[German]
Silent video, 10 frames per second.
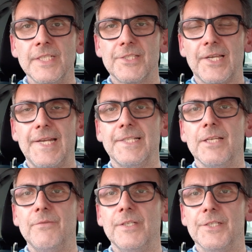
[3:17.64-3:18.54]
zeigt
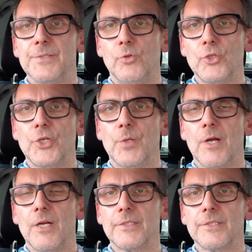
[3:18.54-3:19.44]
er, wie er das Mundstück
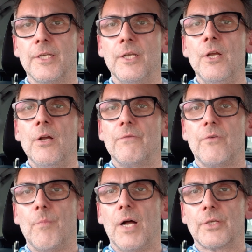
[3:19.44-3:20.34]
macht.
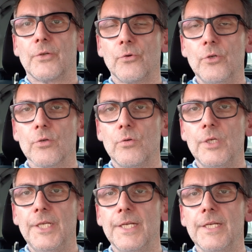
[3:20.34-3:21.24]
Vom
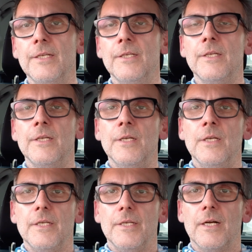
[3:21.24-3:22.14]
Acrylrolling
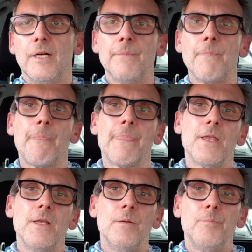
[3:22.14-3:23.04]
ja,
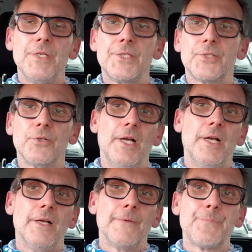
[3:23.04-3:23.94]
bis
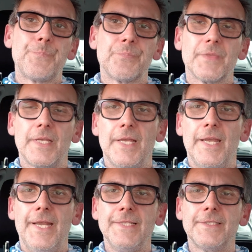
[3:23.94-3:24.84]
zur
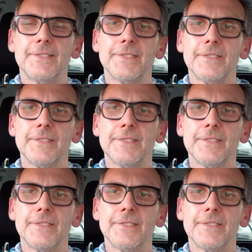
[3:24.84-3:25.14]
Endform.